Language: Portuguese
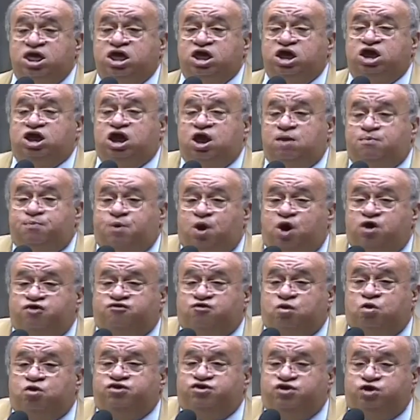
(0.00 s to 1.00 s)
e depois
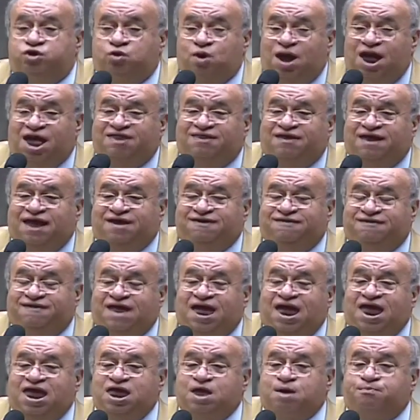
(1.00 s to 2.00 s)
continuada a
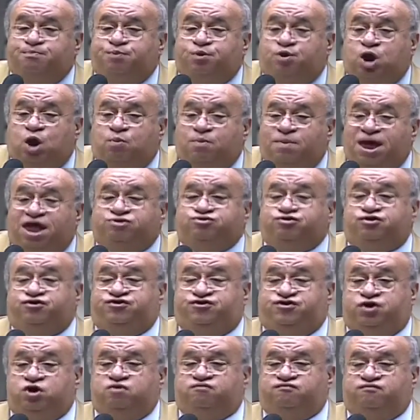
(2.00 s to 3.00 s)
ideia por Alberto
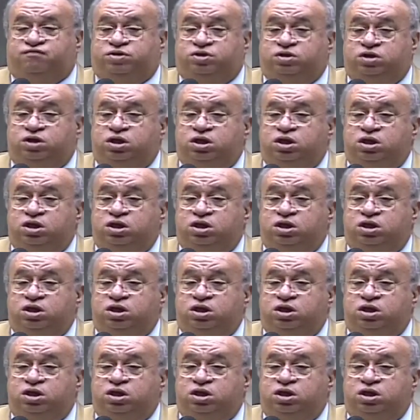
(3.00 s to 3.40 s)
Silva.